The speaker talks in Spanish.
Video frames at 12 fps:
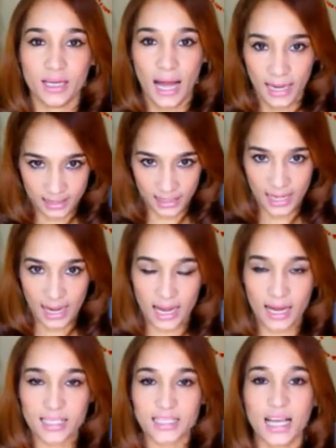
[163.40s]
aclararle a
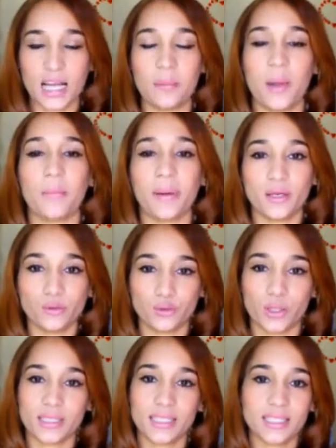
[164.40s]
la chica que me pregunto
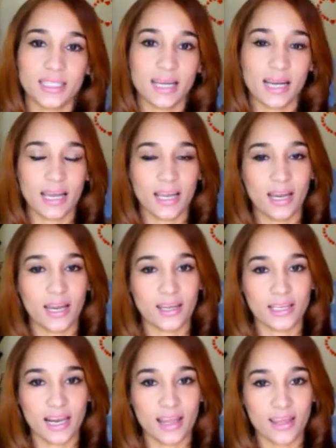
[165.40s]
así chicas que
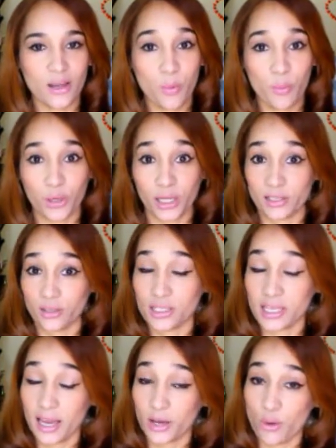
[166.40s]
ya la dejo porque ustedes
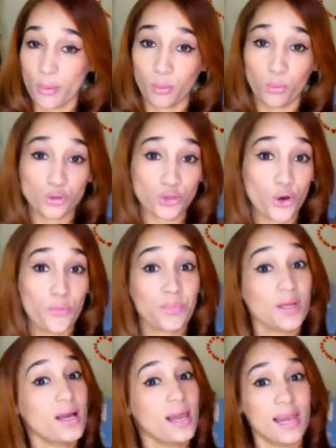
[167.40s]
saben que yo hablo mucho,
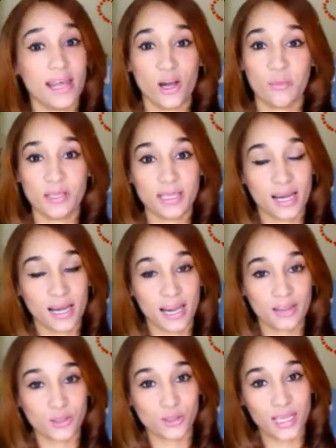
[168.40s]
le dejo mis
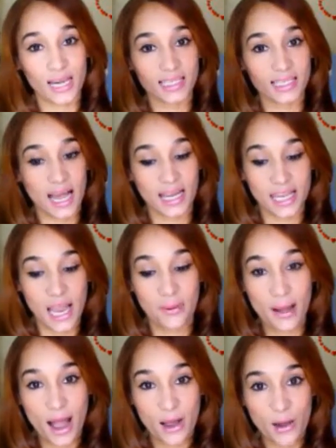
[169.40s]
redes sociales aquí
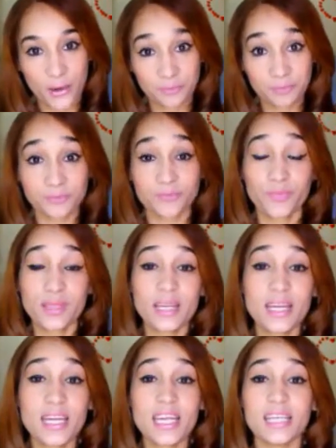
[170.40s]
abajo
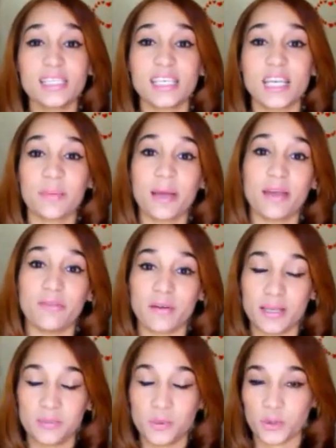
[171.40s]
y sígueme en
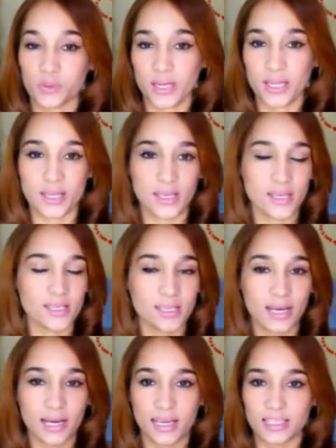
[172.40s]
Facebook, Twitter e
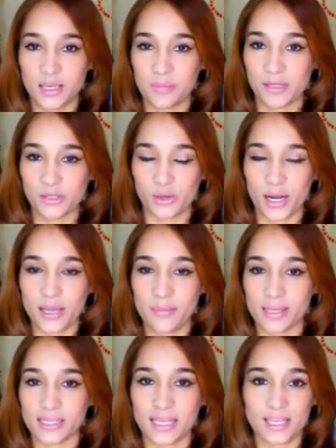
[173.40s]
Instagram que siempre estoy ahí,
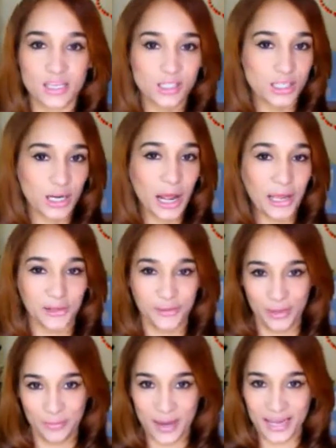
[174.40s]
más en Instagram que en
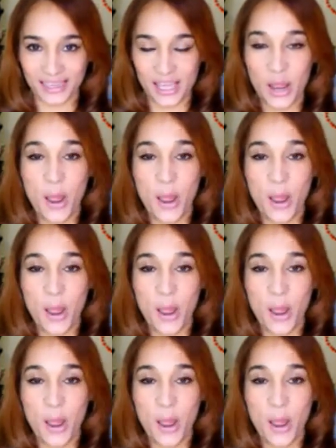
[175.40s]
toda parte